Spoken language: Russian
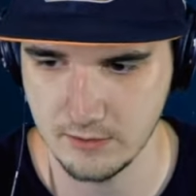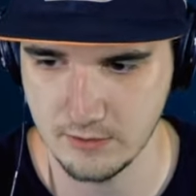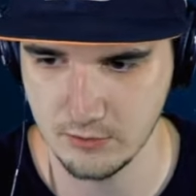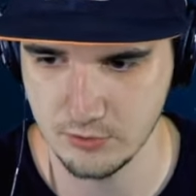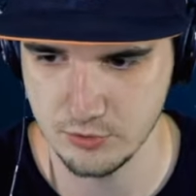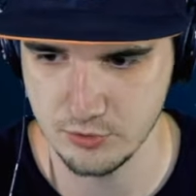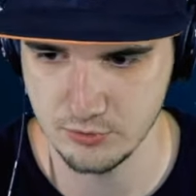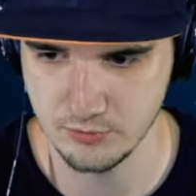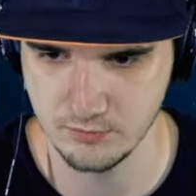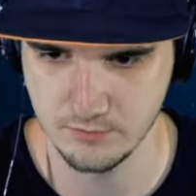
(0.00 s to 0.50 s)

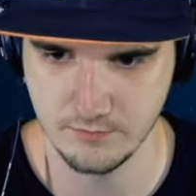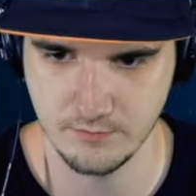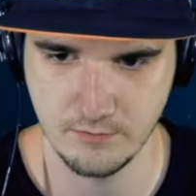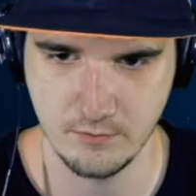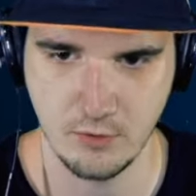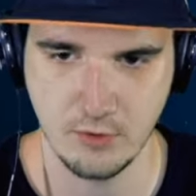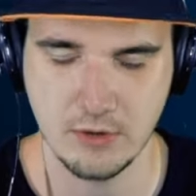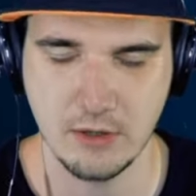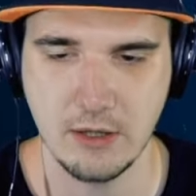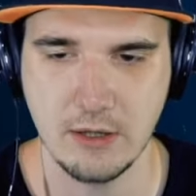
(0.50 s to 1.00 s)
Хочу.
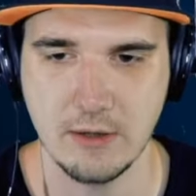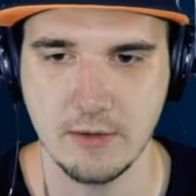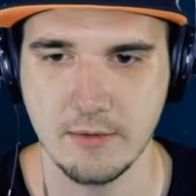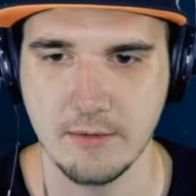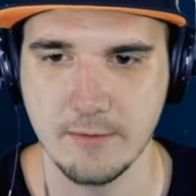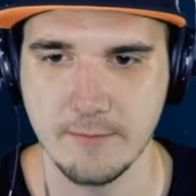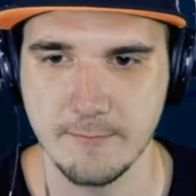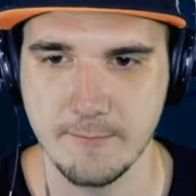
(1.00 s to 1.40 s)
Э, Окей.